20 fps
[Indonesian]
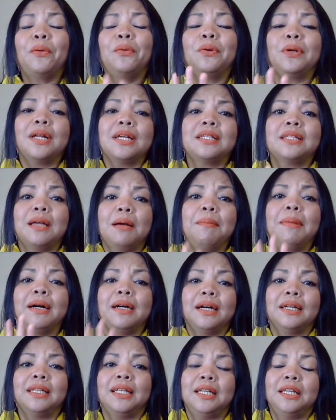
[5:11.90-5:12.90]
kerasa
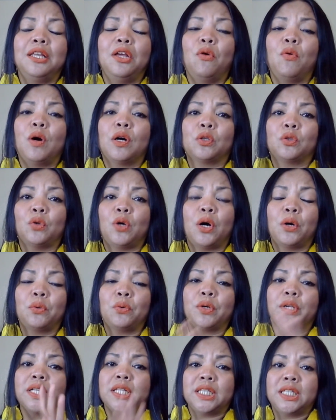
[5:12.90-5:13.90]
banget ini waktu
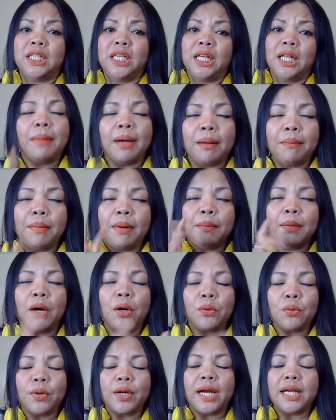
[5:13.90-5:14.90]
aku kecil
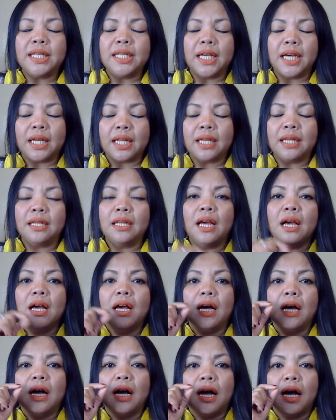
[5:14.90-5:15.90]
mama aku ngajarin
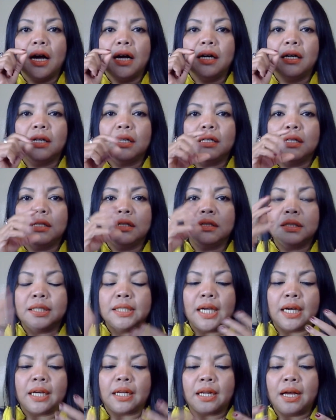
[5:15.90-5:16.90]
uh,
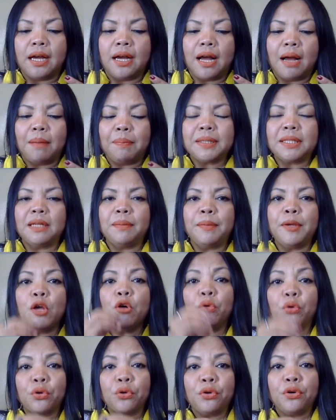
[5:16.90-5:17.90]
cara apa sih namanya
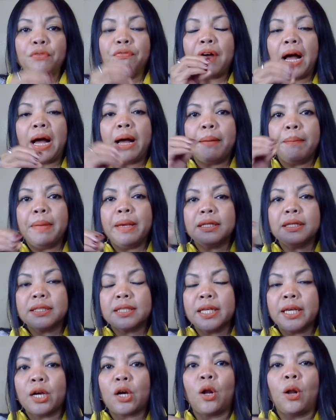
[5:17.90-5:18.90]
huruf
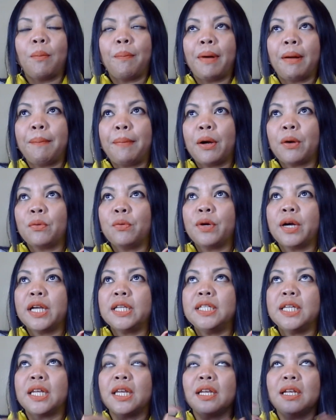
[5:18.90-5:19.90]
abc kalau papa aku
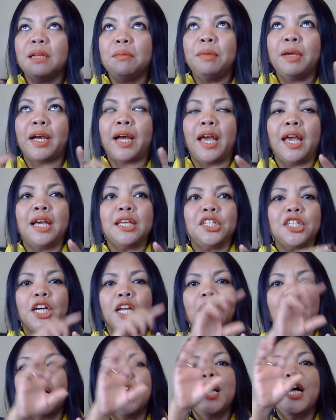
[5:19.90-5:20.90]
ngajarin lebih kayak
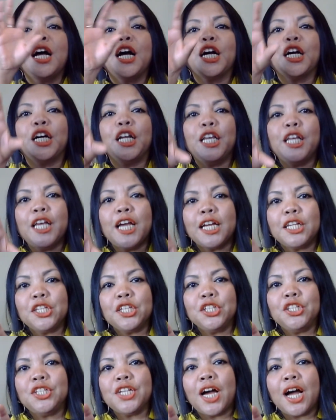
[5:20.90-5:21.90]
cara ngeliat
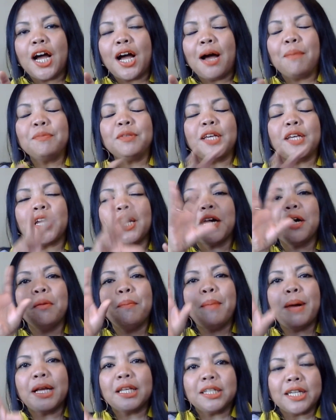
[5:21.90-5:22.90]
jam cara
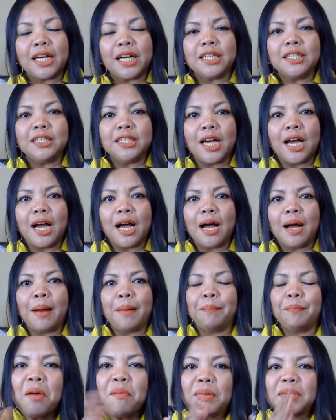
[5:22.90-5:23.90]
ngebaca
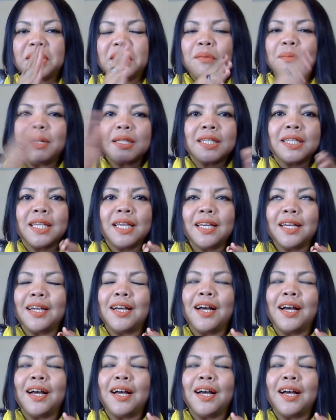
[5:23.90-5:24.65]
jam masing-masing